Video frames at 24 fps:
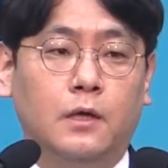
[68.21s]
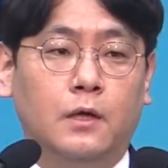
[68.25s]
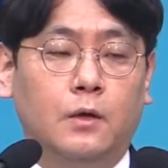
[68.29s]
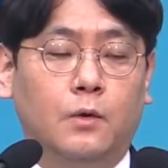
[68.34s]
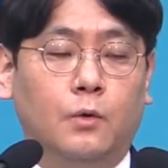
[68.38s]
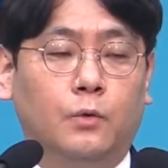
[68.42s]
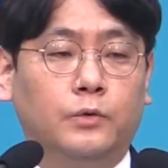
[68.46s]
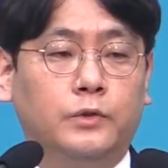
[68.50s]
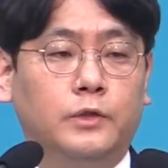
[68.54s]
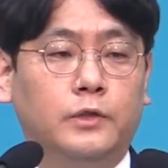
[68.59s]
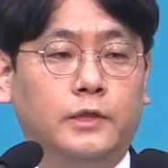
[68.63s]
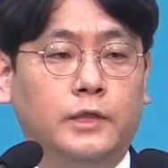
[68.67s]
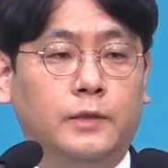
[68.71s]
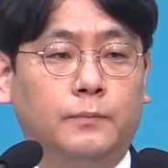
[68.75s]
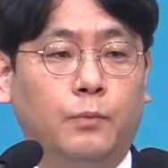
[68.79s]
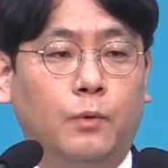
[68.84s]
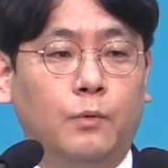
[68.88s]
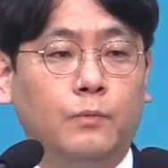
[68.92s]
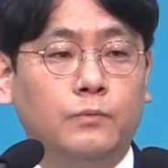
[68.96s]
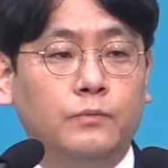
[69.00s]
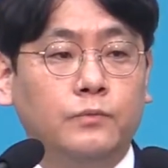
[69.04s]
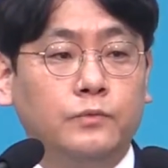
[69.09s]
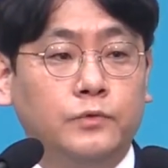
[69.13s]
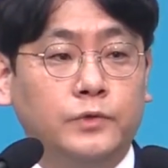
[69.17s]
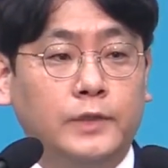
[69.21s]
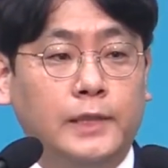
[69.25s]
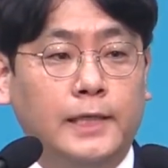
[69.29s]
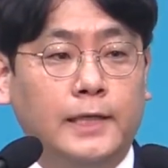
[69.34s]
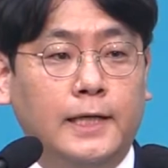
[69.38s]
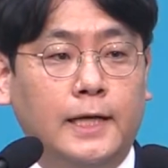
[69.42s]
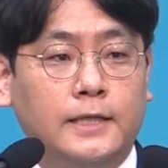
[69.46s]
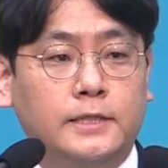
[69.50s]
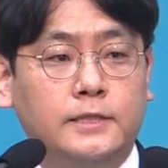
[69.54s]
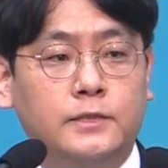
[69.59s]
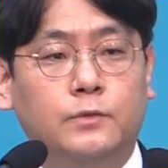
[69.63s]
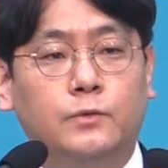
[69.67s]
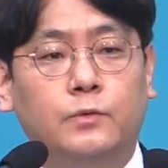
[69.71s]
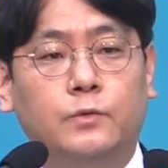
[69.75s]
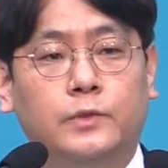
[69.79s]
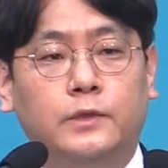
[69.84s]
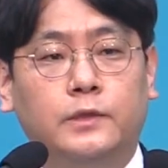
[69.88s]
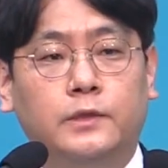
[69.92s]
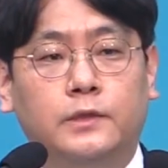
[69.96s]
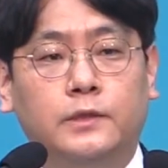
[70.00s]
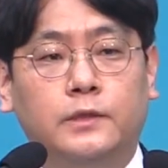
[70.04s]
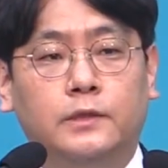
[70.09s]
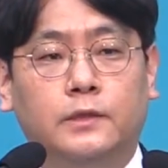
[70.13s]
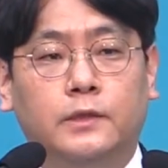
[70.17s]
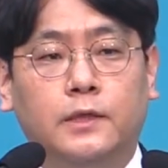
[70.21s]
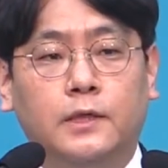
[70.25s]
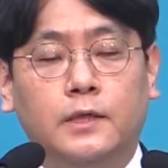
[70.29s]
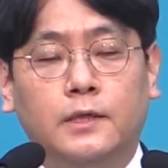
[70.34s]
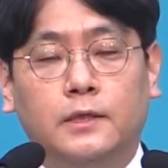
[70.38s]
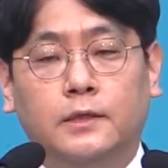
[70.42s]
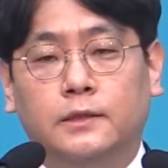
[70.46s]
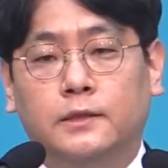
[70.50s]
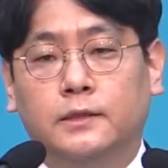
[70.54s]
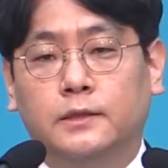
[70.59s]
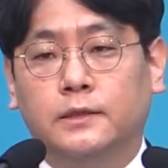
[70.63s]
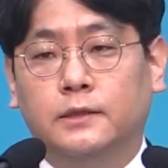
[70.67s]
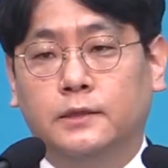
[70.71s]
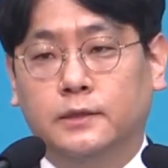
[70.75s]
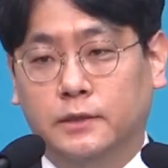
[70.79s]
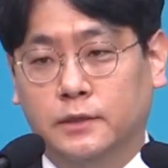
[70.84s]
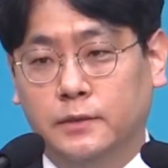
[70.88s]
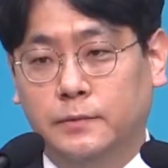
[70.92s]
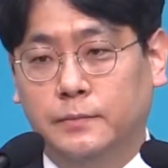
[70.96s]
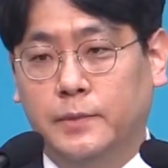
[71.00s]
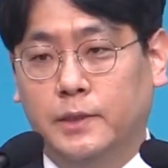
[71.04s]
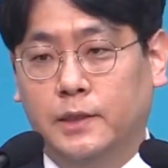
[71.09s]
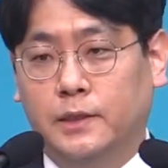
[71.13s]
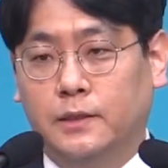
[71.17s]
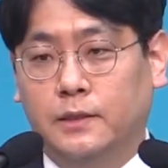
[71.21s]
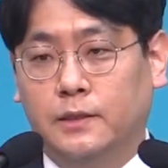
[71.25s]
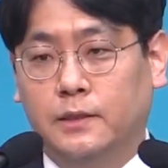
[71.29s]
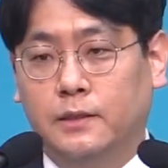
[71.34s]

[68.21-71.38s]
오늘 이 본문이 가지고 있는 그 의미,